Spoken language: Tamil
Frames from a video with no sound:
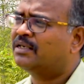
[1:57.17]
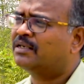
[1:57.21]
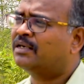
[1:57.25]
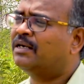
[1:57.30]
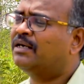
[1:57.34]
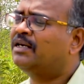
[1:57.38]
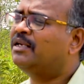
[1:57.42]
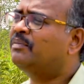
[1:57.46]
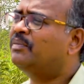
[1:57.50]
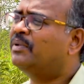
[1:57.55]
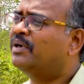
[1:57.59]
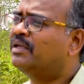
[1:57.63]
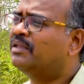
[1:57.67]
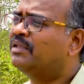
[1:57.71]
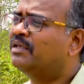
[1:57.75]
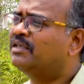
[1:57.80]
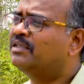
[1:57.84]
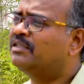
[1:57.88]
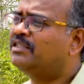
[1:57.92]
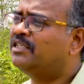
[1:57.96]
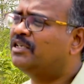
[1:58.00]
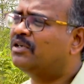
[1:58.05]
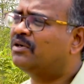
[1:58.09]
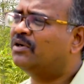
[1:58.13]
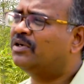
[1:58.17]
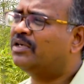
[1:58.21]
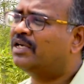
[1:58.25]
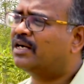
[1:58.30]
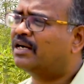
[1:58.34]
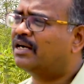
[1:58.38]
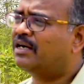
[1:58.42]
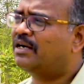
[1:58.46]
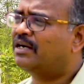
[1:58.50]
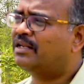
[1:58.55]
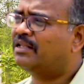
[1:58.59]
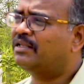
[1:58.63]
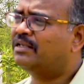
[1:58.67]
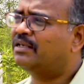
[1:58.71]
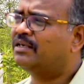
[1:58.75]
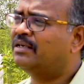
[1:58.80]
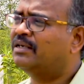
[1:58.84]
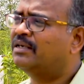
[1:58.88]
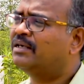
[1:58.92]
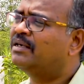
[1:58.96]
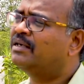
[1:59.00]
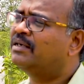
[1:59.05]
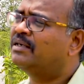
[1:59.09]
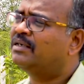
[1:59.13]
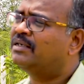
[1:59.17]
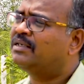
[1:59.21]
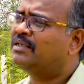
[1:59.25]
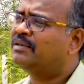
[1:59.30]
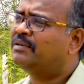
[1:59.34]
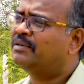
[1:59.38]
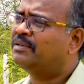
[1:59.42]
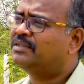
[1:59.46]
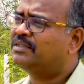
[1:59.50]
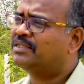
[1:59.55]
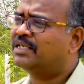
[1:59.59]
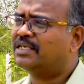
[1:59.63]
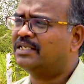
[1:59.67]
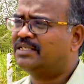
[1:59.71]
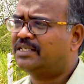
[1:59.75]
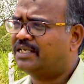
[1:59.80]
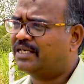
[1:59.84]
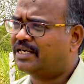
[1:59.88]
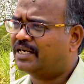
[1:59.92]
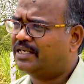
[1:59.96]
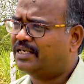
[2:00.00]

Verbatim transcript: கண்டிப்பாக இந்த ஜீரோ எரன்றது சான்ஸே